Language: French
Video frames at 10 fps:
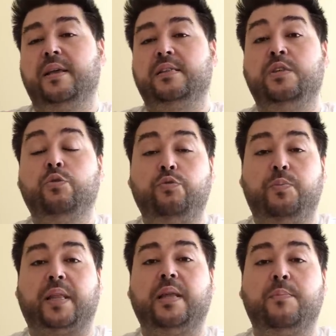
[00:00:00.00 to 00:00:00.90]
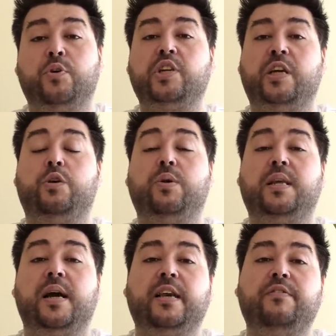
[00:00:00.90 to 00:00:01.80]
sinon vous perdez la manche et quoi
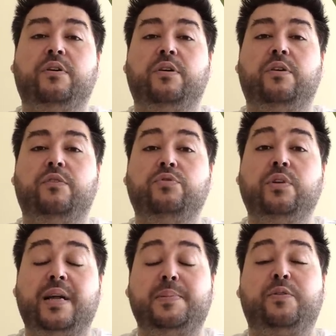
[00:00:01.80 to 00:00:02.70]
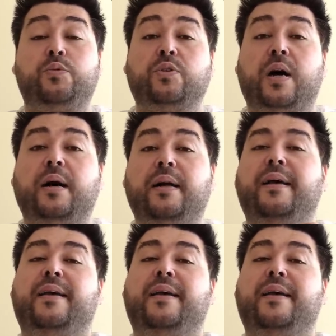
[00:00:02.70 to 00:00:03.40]
qu'il arrive, euh, vous ne réalisez pas votre contrat.